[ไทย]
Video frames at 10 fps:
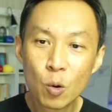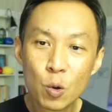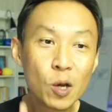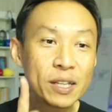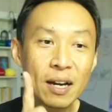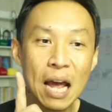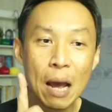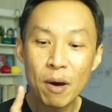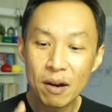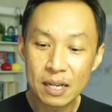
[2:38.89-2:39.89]
คุณโยทินเขา
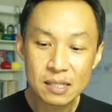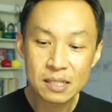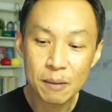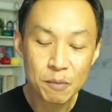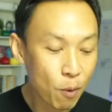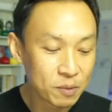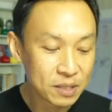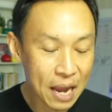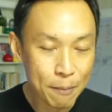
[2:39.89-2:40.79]
ถามว่ารีสตรีมที่ผม